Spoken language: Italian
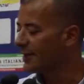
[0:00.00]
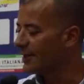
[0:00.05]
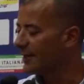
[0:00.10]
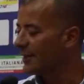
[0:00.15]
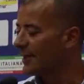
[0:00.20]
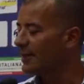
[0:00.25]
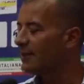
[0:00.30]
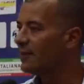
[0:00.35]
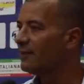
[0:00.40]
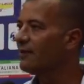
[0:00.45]

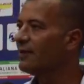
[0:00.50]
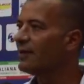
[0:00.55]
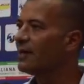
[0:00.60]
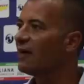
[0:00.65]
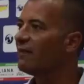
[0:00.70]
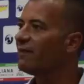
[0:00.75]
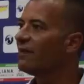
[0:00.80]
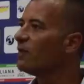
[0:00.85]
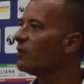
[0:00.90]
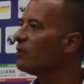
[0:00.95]

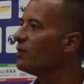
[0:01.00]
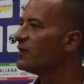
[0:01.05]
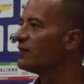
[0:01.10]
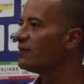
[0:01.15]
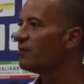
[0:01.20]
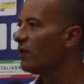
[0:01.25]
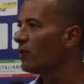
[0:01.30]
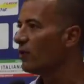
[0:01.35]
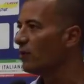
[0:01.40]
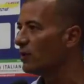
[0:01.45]
L'attività fin qui
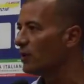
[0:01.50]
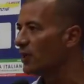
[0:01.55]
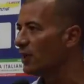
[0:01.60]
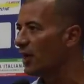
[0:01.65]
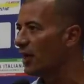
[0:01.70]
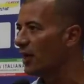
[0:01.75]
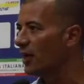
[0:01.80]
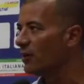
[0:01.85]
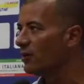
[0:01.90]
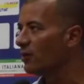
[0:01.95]

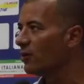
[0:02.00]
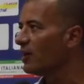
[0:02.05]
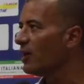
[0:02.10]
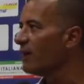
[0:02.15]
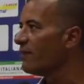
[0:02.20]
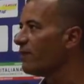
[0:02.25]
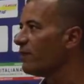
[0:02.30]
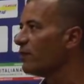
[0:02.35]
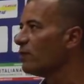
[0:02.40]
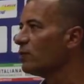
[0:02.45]
svolta non
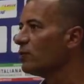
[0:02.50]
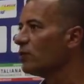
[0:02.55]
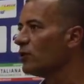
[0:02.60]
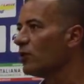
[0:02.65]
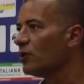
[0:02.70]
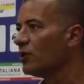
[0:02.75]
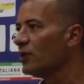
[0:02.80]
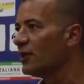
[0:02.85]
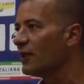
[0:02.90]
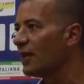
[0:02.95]
è
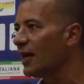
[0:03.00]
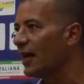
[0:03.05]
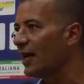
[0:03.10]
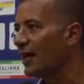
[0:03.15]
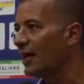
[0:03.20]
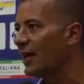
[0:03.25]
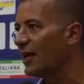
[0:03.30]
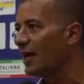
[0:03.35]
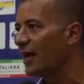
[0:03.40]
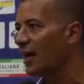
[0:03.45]
frutto di
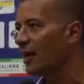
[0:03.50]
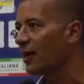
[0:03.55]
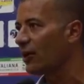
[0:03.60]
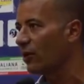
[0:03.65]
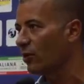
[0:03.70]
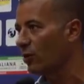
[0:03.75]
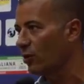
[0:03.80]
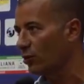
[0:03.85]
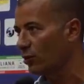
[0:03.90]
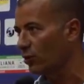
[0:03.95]
tale
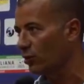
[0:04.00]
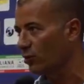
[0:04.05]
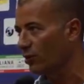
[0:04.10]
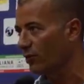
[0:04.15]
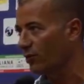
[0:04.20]
accordo,